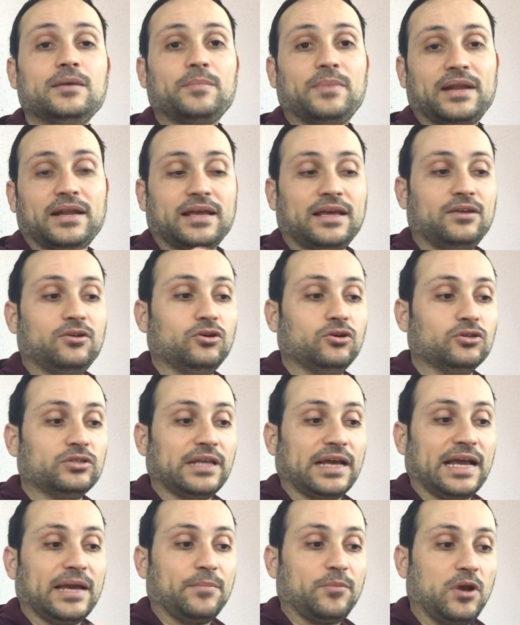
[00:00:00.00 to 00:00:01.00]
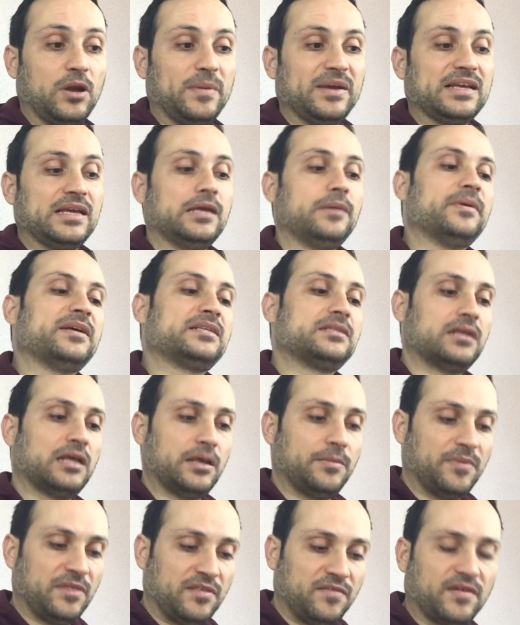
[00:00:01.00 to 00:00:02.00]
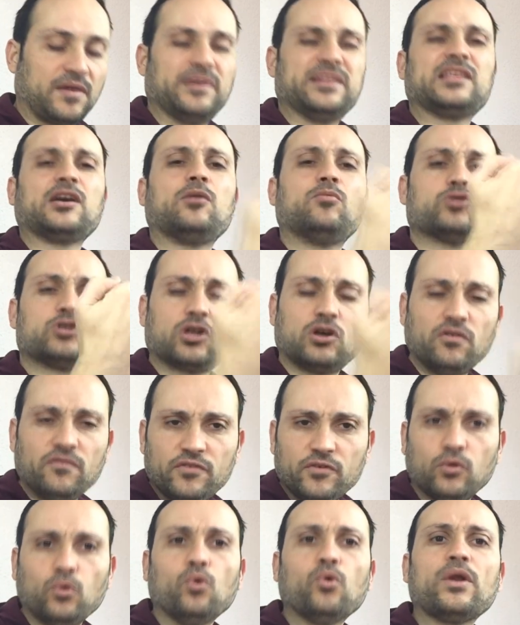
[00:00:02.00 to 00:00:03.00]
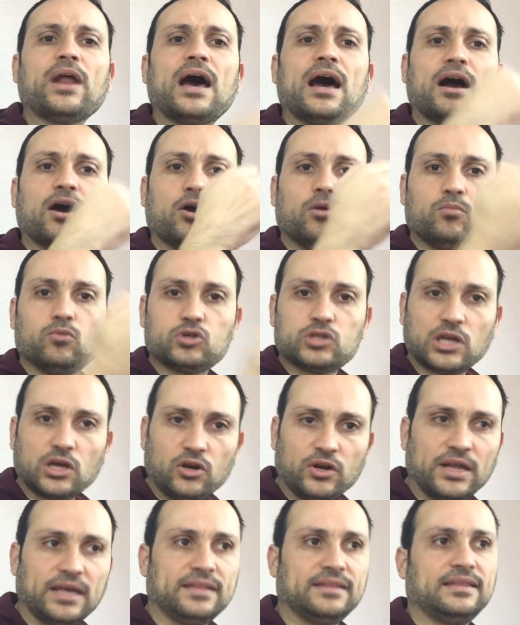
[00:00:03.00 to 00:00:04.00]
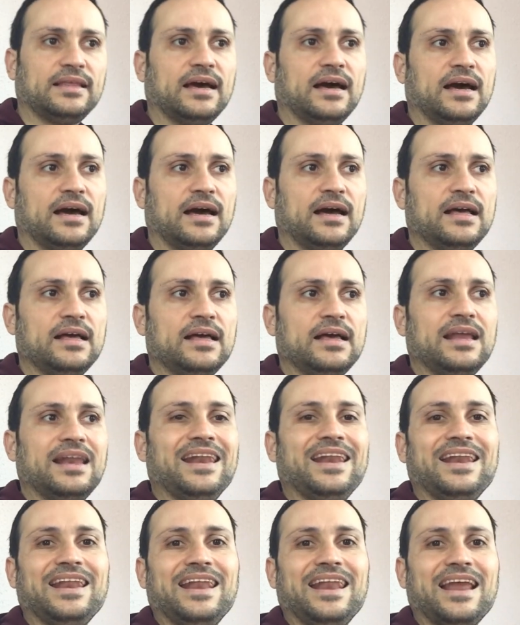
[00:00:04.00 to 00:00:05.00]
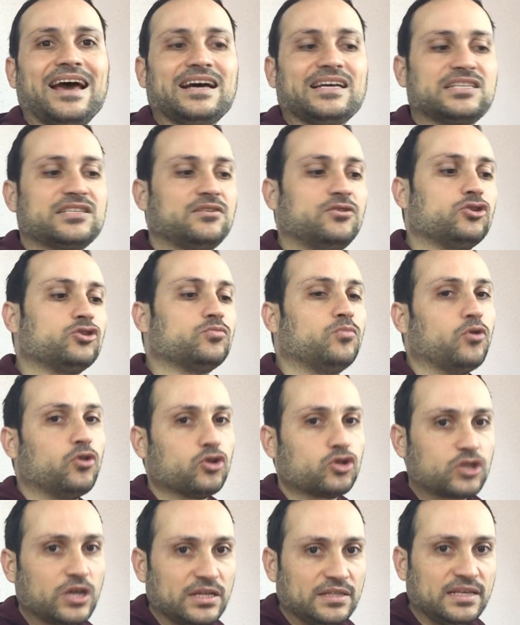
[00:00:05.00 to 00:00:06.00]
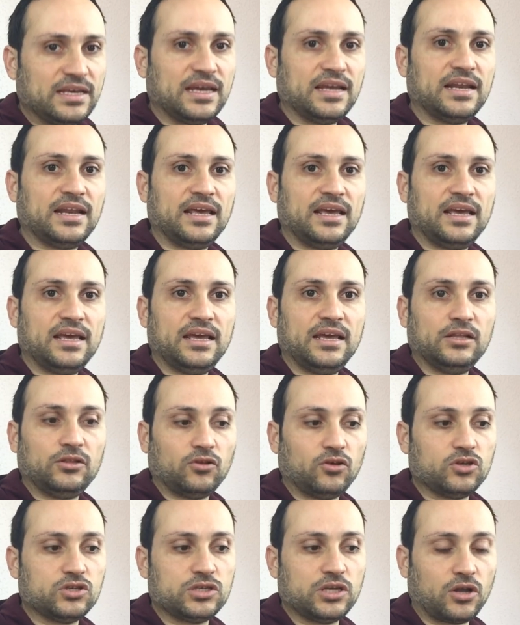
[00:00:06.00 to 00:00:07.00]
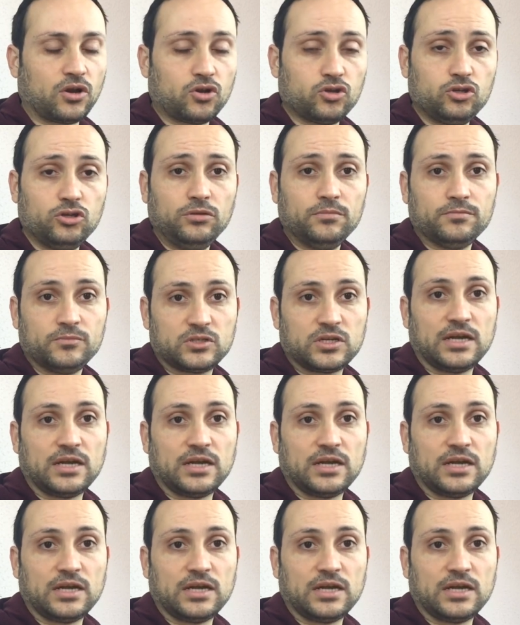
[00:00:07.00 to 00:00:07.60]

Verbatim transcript: para que no tengáis problemas y ahí ves específicamente cómo se configura, cómo se conecta, los modos que tiene y todo ese rollo.